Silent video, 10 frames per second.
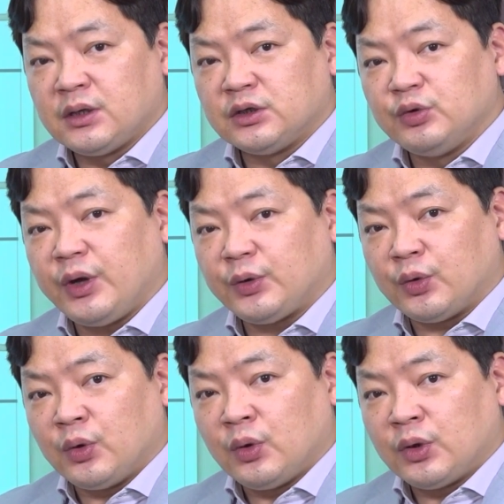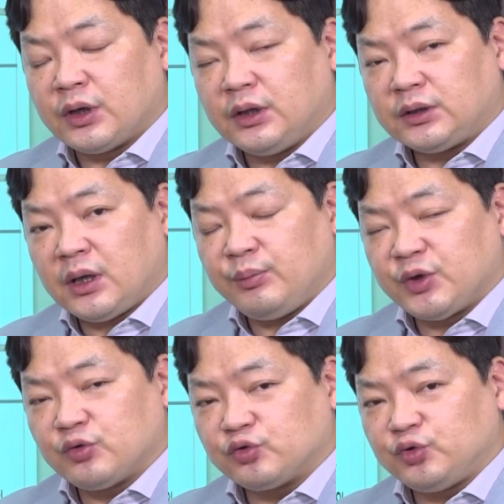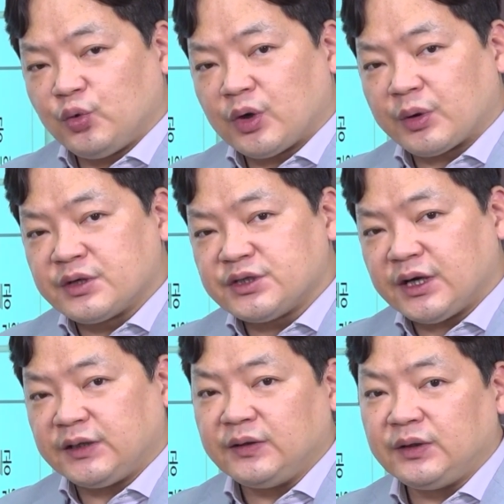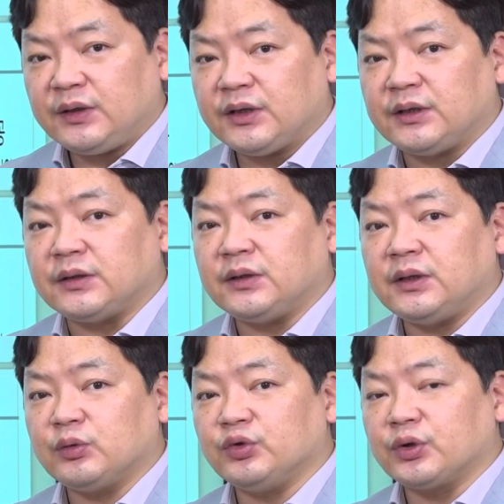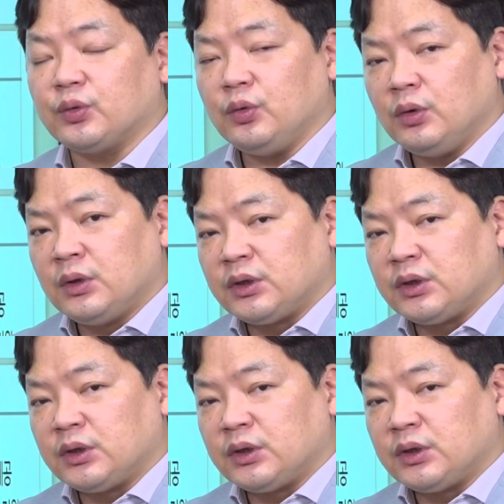의외로 일단 미국 수요가 굉장히 탄탄하게 나타나고 있고